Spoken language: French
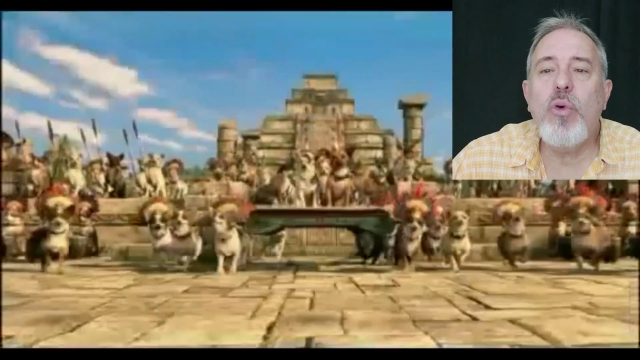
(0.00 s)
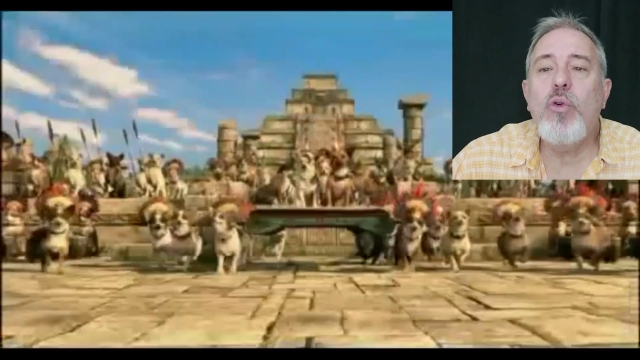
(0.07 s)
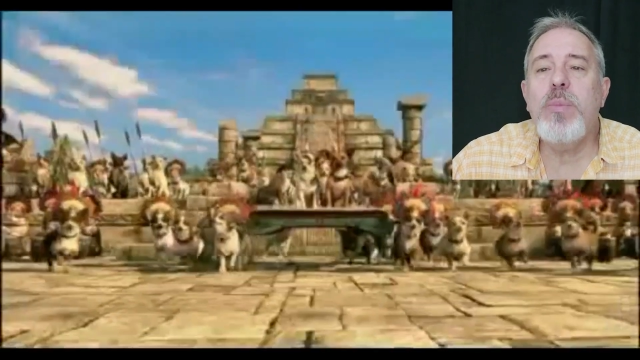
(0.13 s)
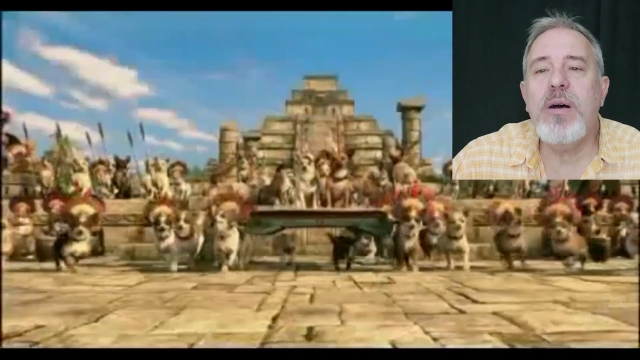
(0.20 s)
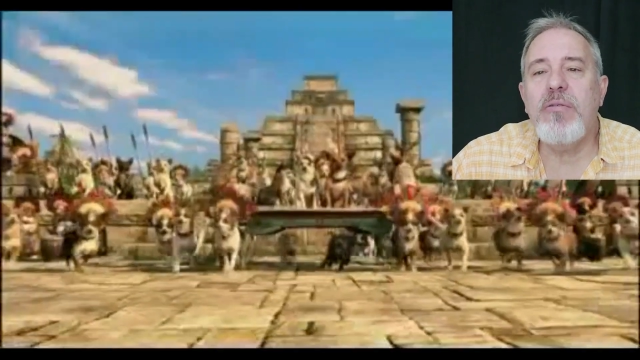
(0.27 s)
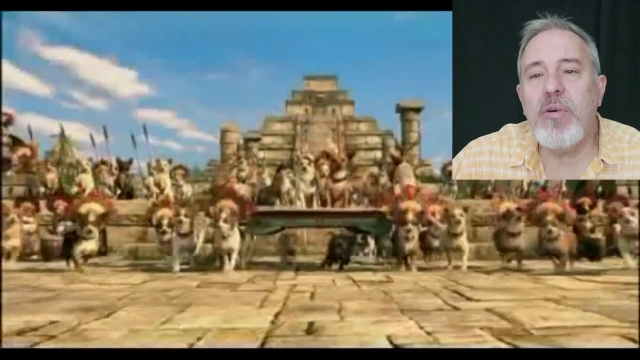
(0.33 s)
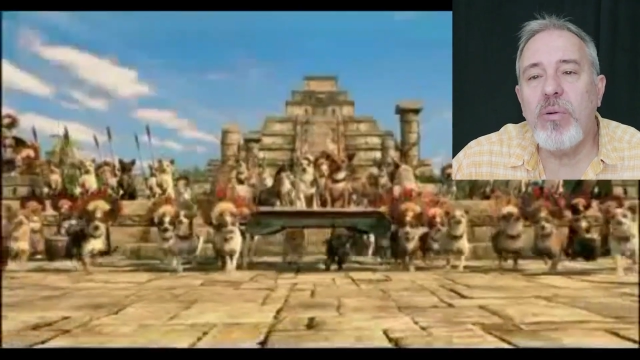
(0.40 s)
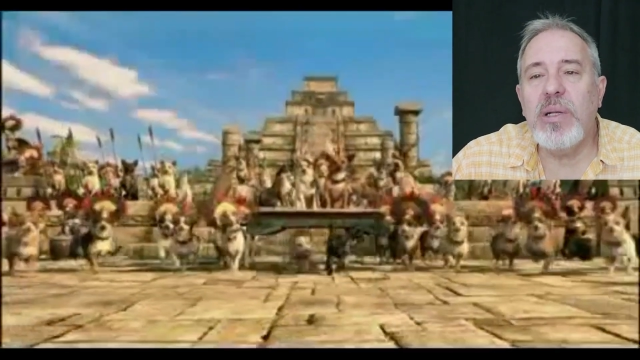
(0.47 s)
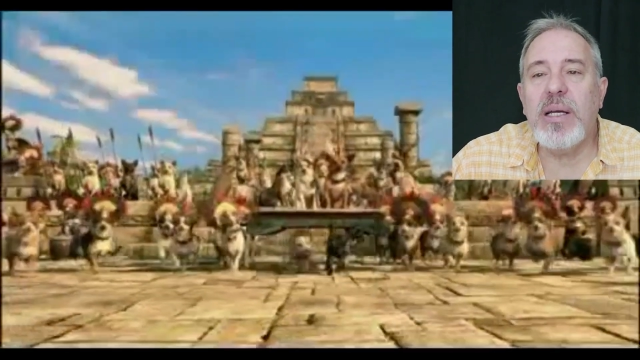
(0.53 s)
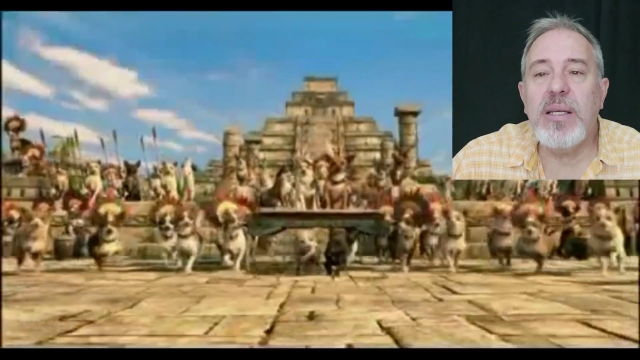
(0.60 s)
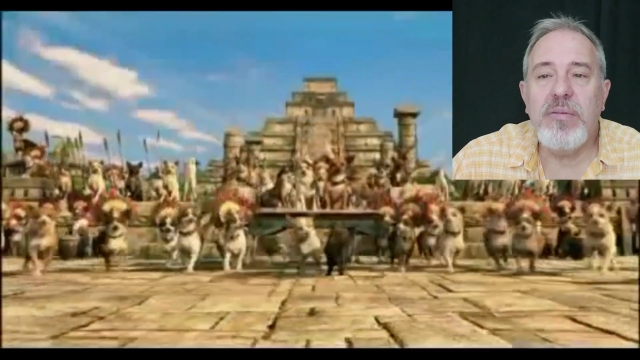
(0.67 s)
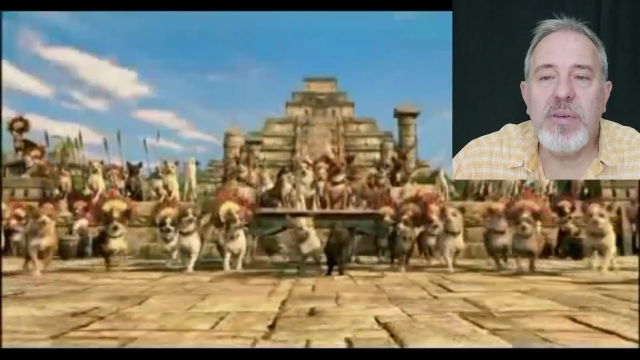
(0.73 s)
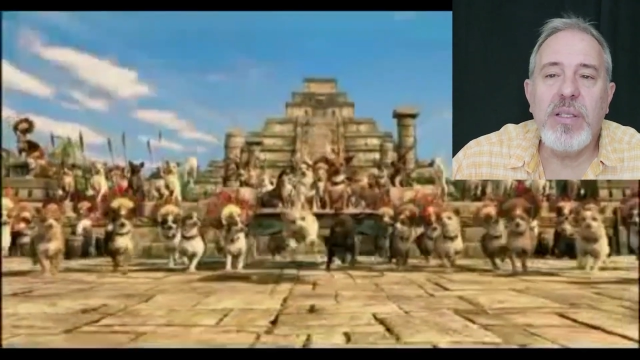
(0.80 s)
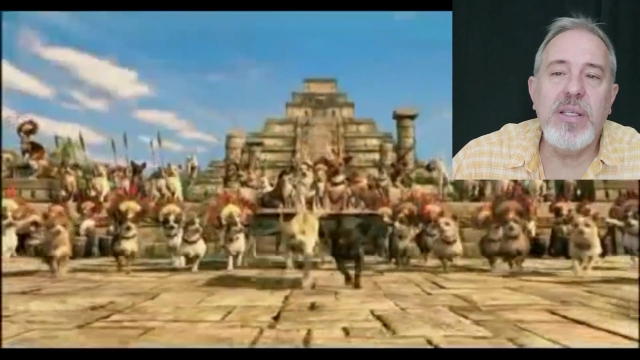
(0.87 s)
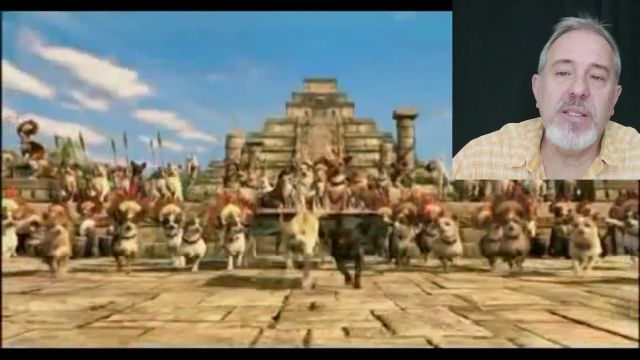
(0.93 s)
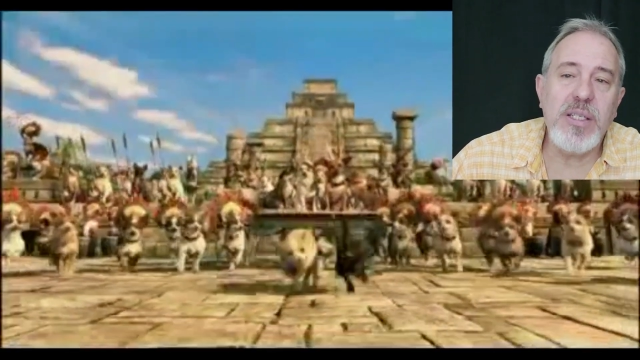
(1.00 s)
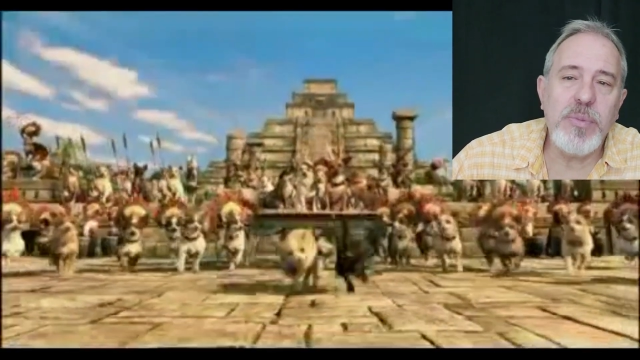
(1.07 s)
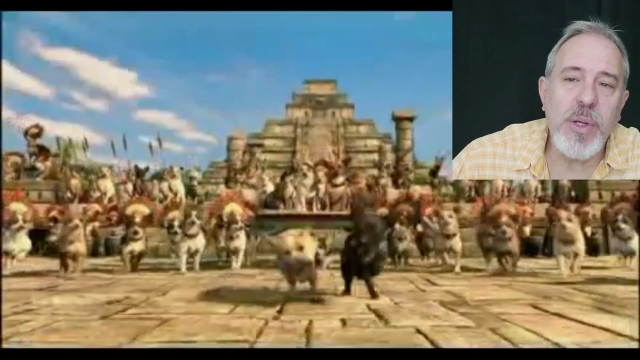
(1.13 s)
beaucoup avant l'arrivée des